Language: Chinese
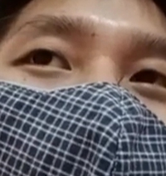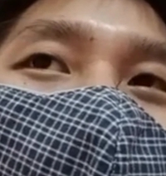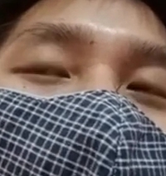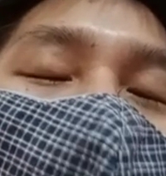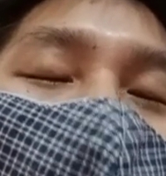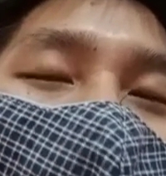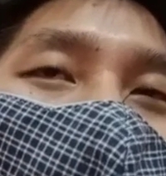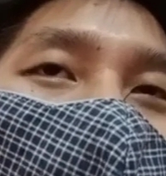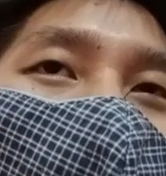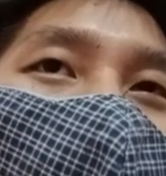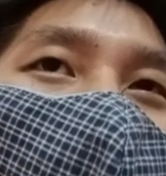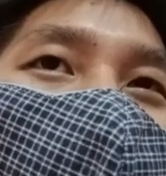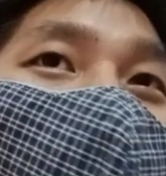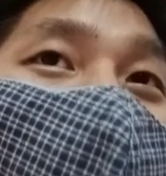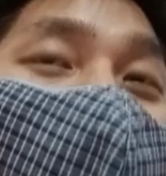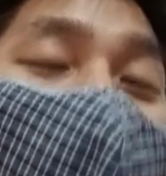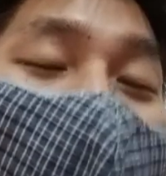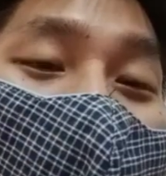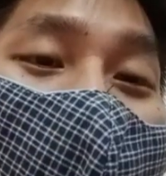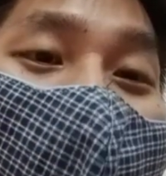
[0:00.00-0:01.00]
中国之
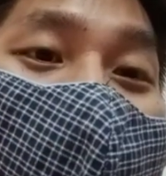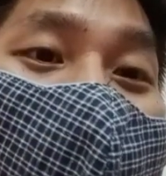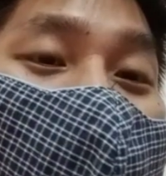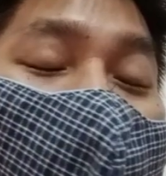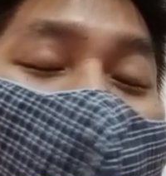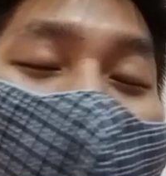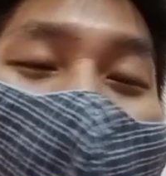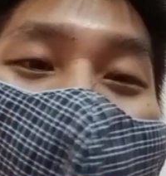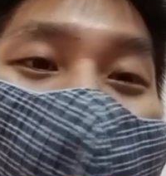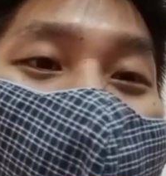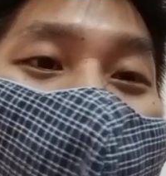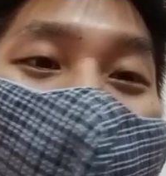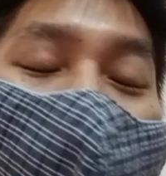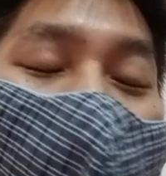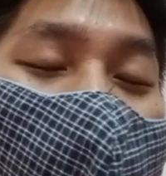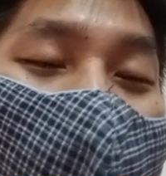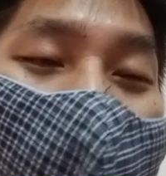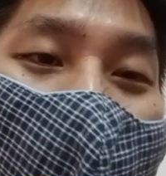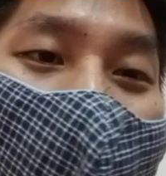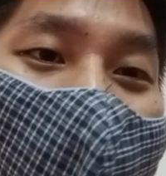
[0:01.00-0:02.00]
前也是到九十
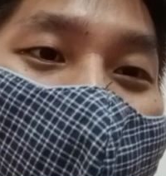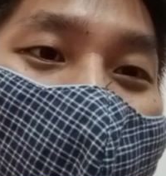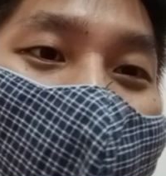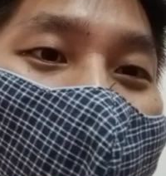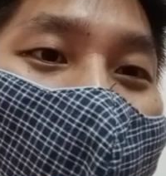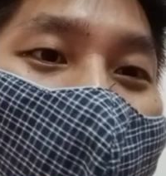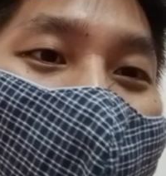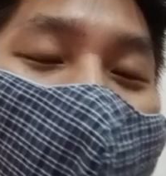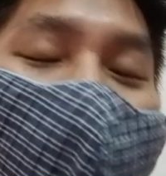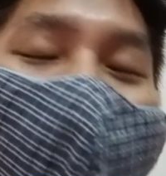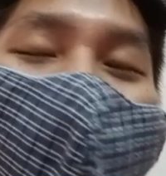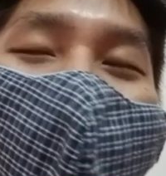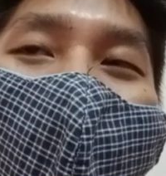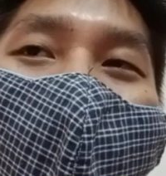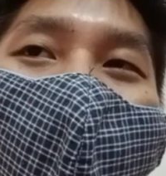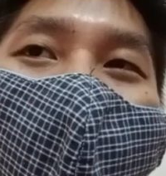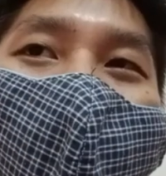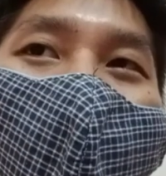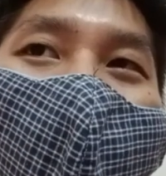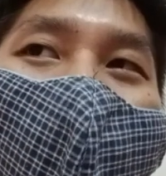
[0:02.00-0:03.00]
多巴仙了，现在
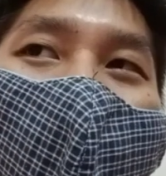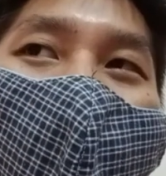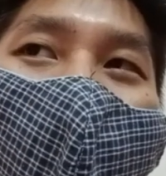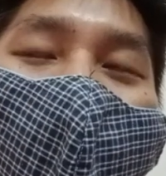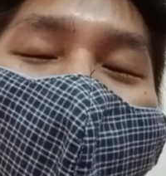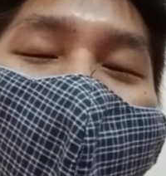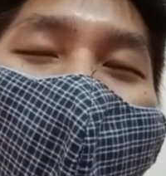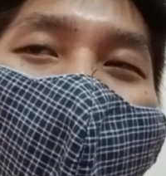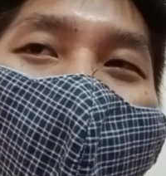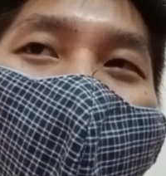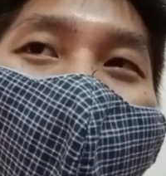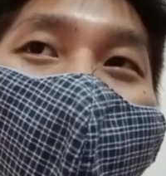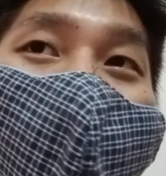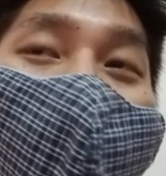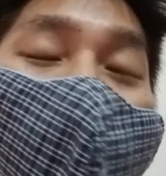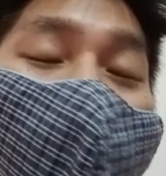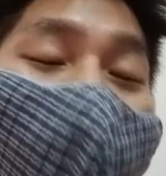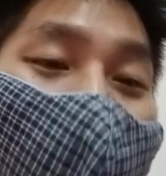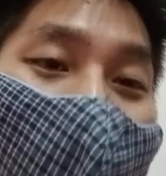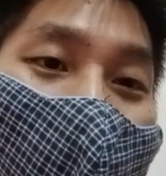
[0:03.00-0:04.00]
就下降到六
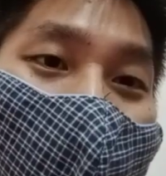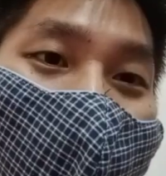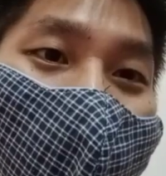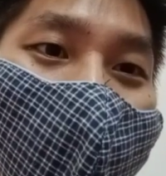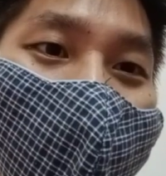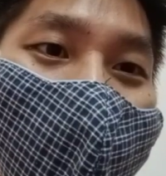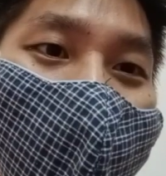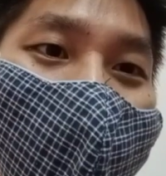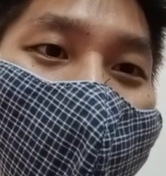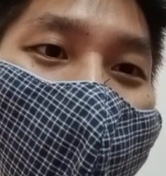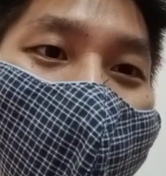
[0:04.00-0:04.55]
十多巴仙，